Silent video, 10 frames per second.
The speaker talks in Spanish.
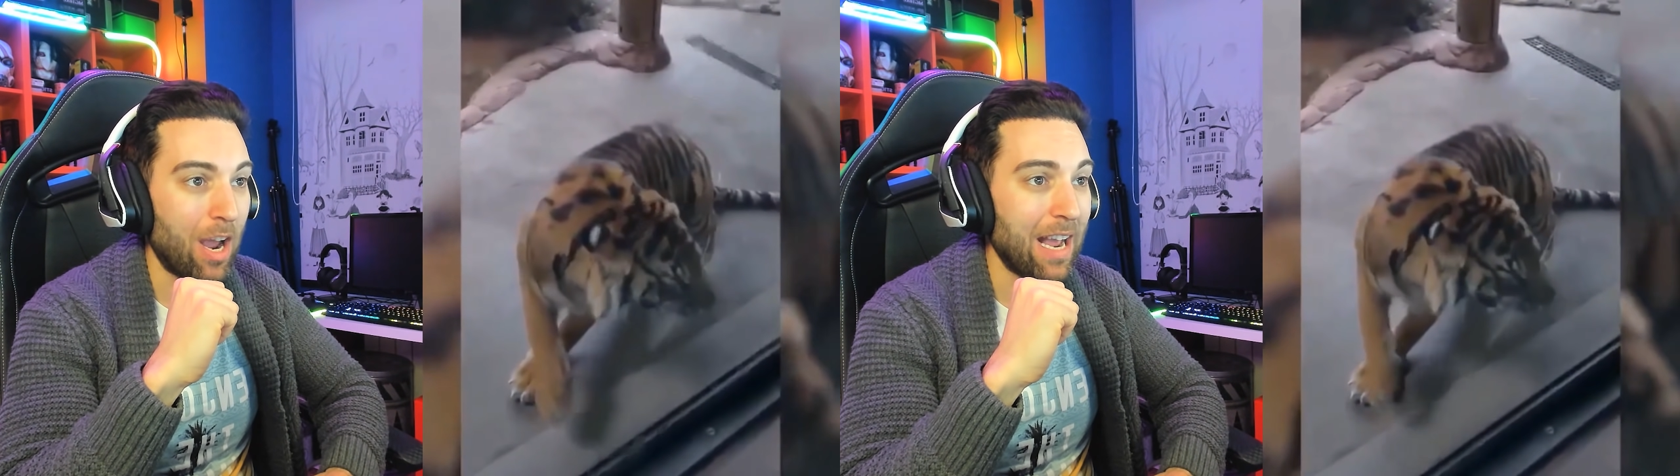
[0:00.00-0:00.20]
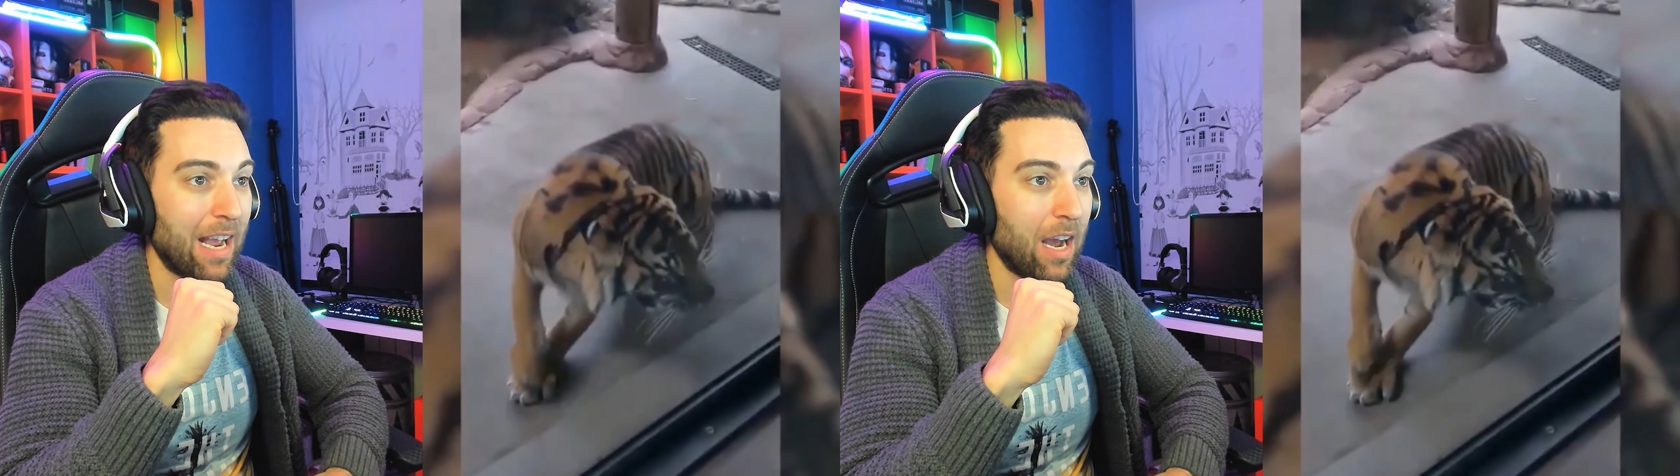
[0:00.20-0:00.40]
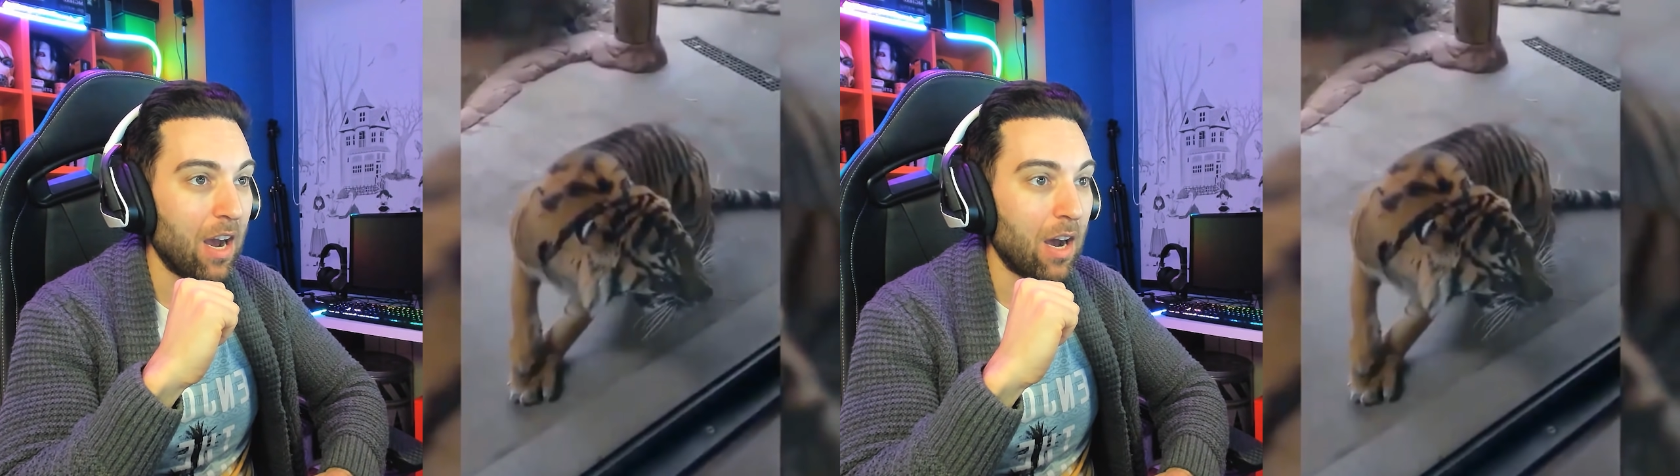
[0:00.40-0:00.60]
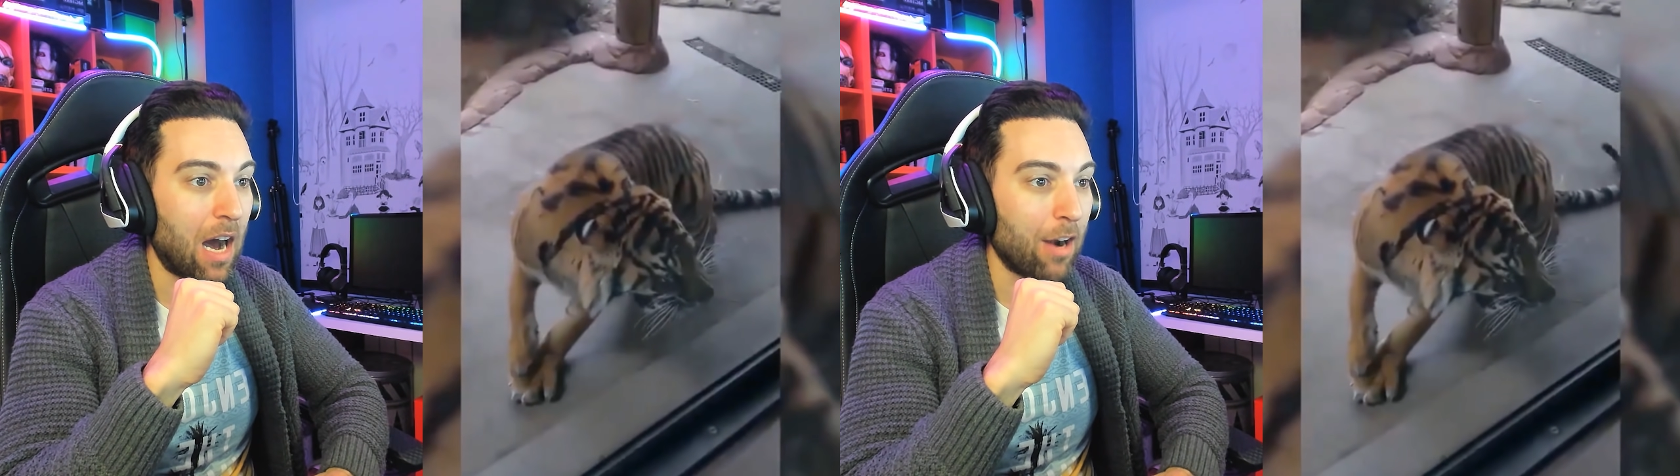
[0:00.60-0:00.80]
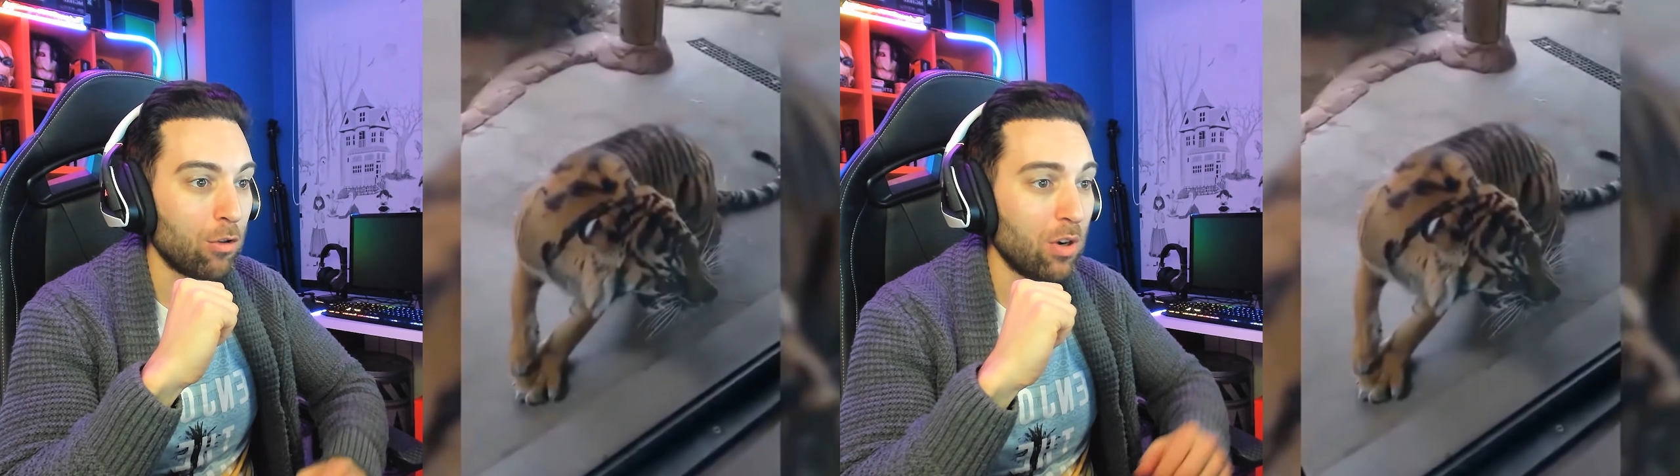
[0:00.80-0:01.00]
¡Eh!
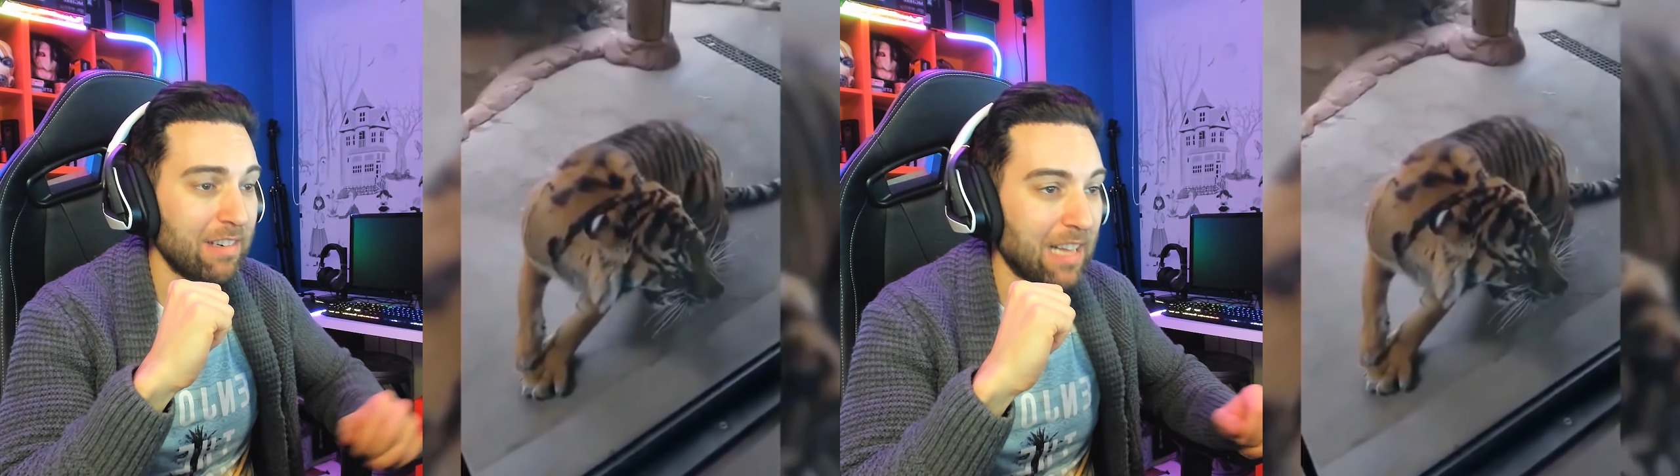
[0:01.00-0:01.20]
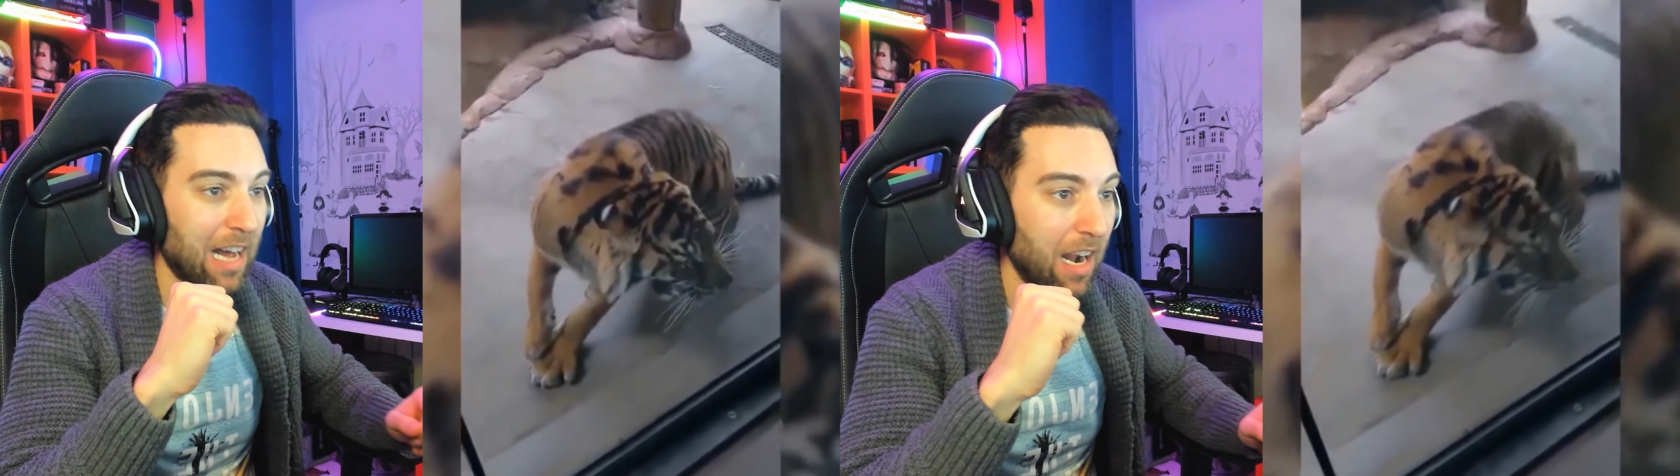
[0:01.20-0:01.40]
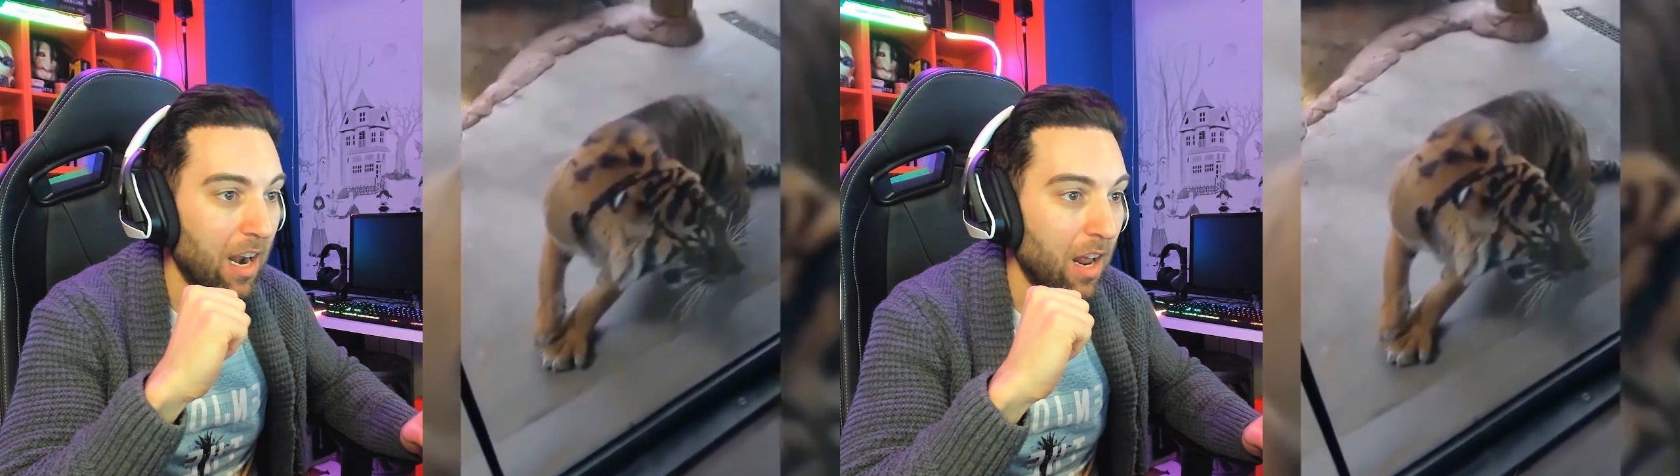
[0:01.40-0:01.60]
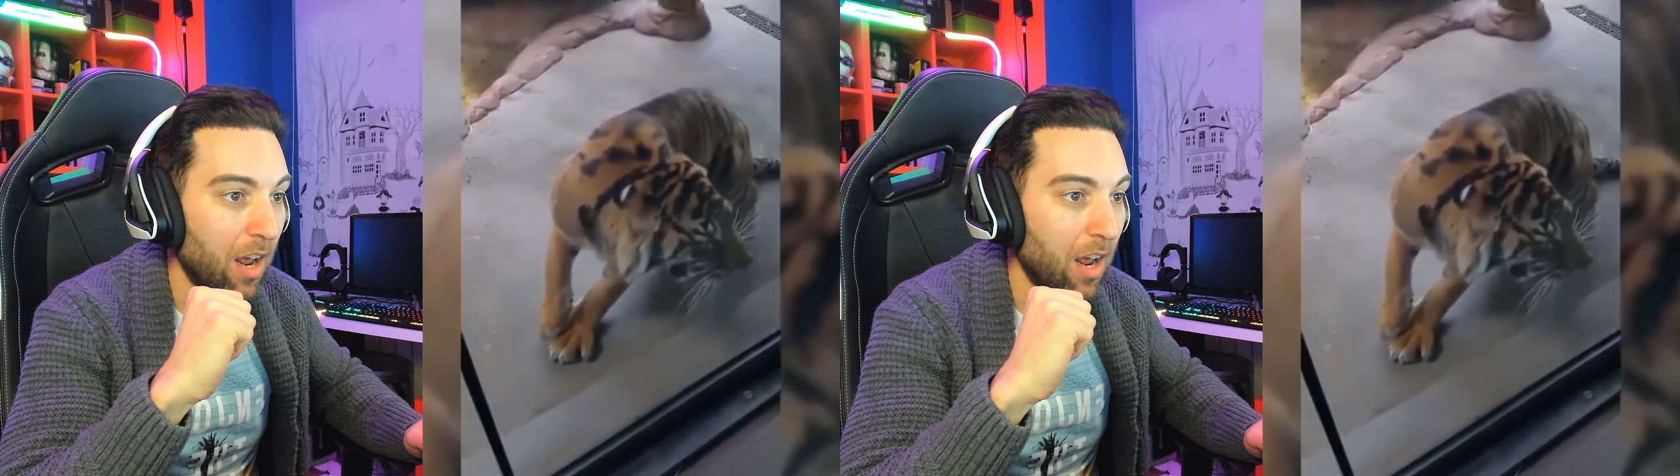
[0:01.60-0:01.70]
Ha roto el cristal.